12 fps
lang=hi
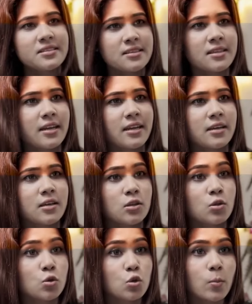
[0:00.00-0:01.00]
जिंदा रहे तो
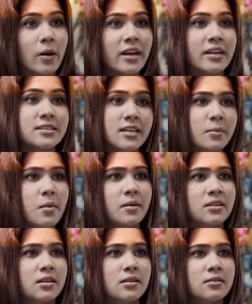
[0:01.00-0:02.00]
दोबारा इस घर में मत
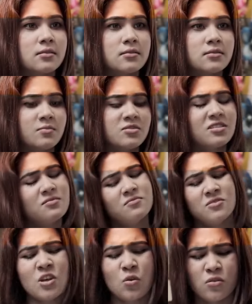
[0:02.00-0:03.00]
आना समझी
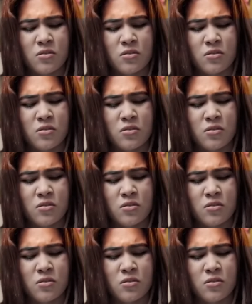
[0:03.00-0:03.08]
जाओ